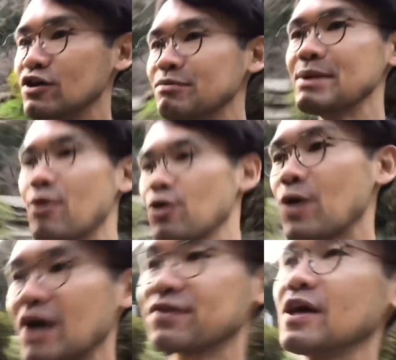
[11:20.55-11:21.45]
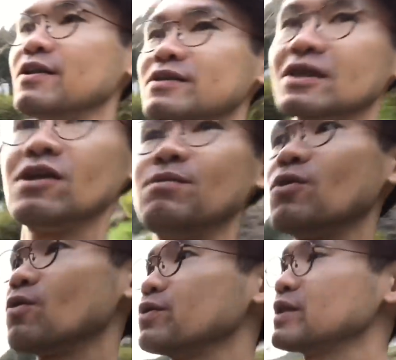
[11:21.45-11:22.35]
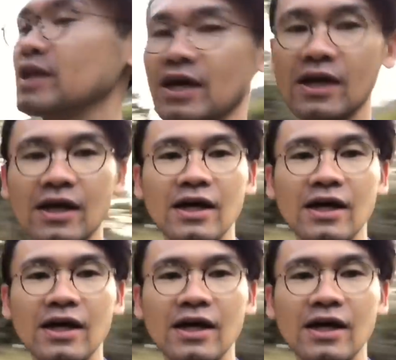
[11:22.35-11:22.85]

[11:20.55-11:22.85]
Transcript: 海も良かったんですけどもこういったね